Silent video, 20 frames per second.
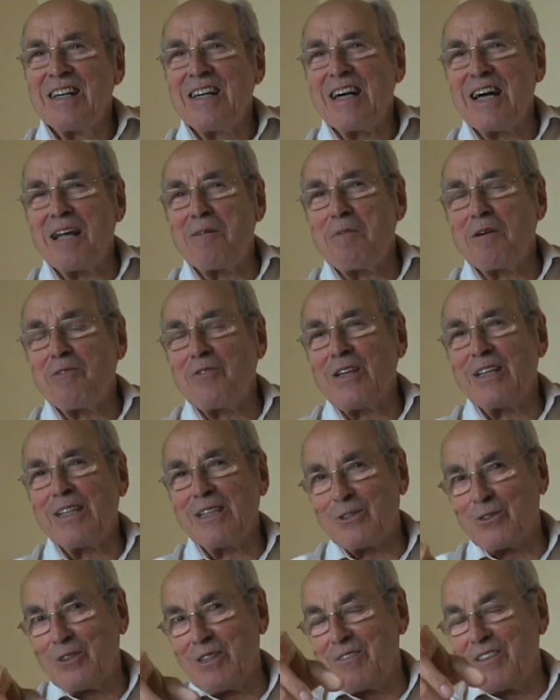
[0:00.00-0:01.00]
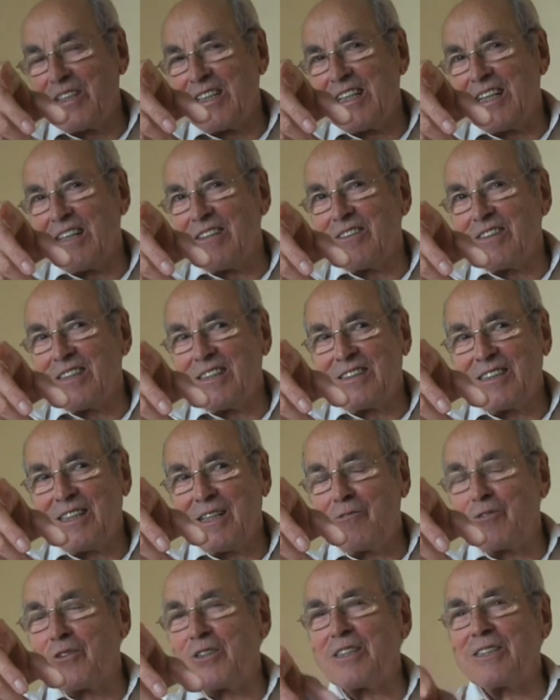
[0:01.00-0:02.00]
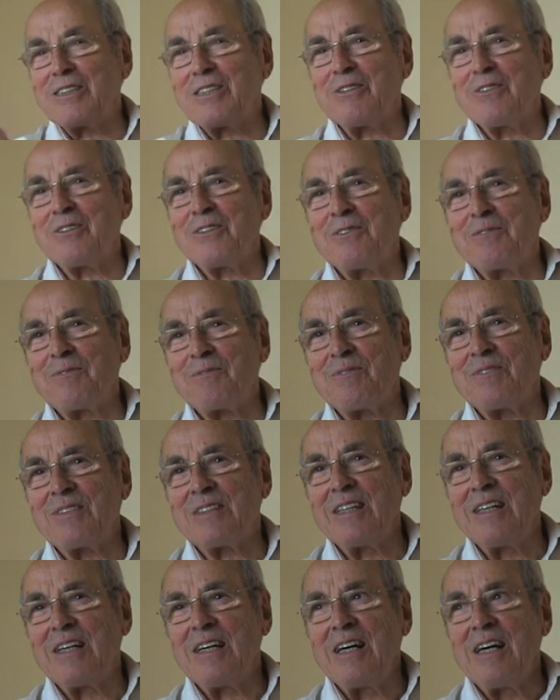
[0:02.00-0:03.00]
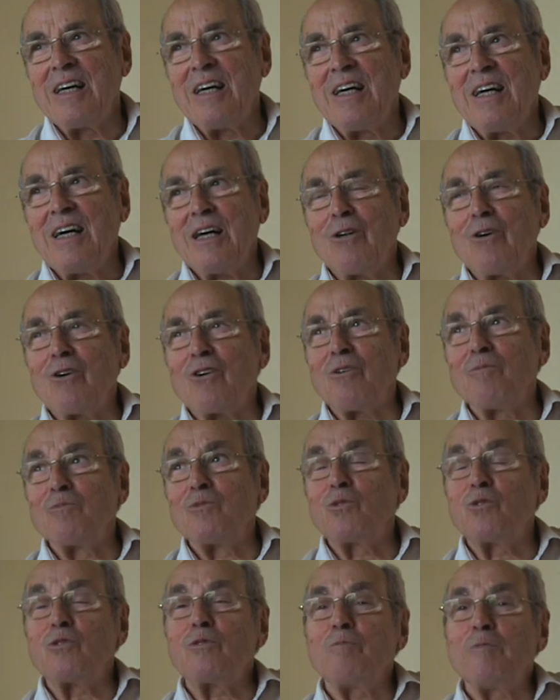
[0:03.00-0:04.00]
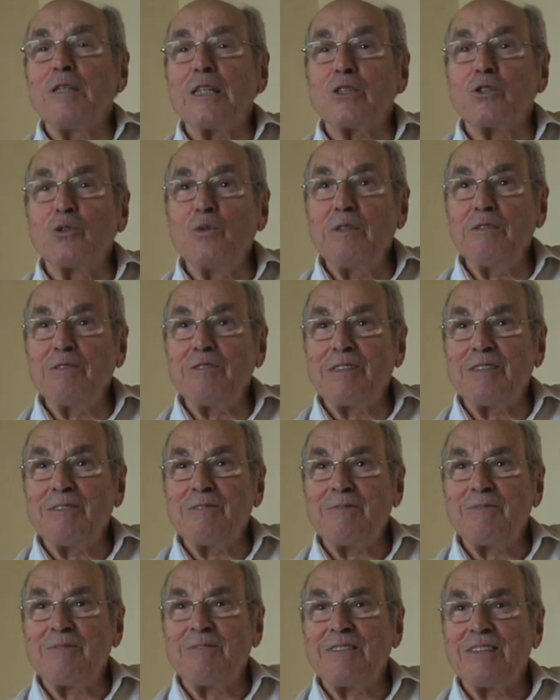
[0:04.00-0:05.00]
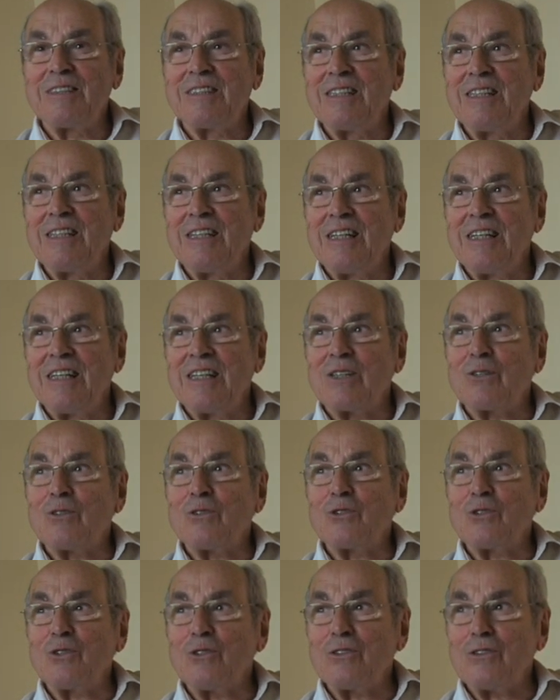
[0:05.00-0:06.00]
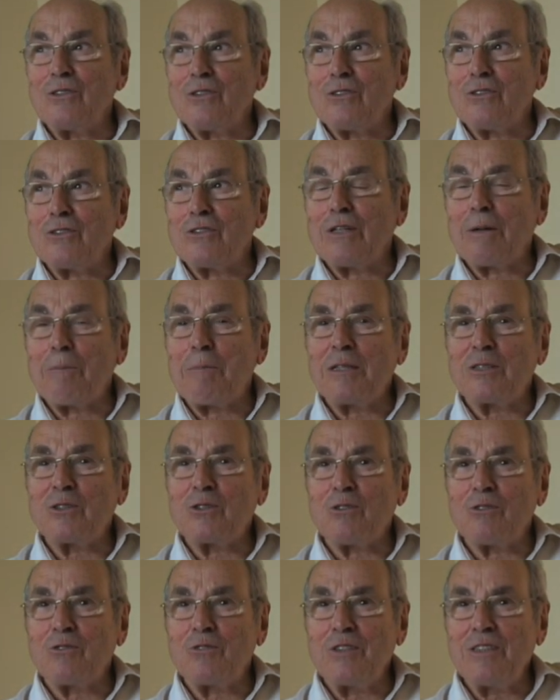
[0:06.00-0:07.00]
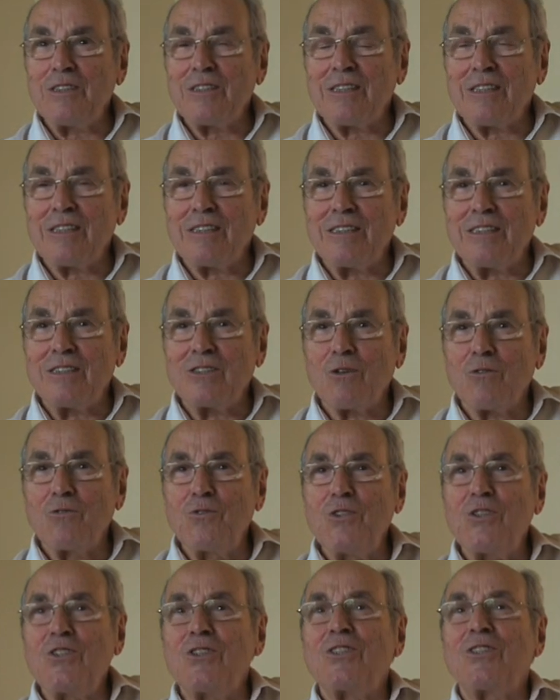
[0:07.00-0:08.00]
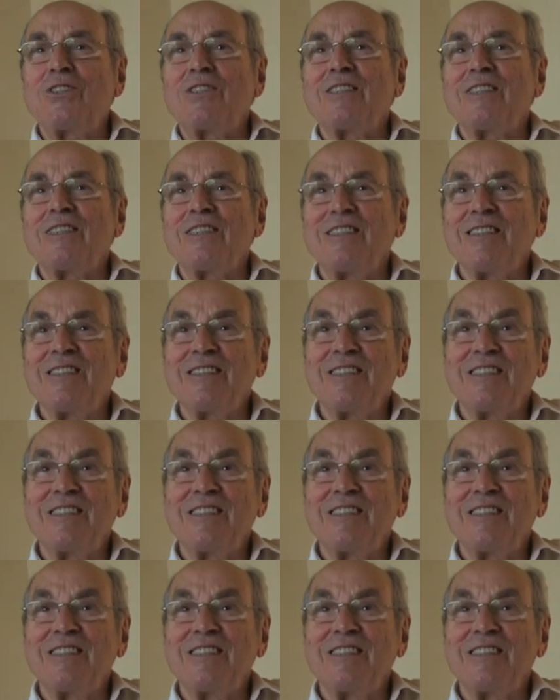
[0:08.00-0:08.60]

Elle m'a fait le garçon avec qui elle téléphonait tout à l'heure. Ah, d'accord. Alors, comme toute mère juive, quand on, appelle son fils, elle dit son fils.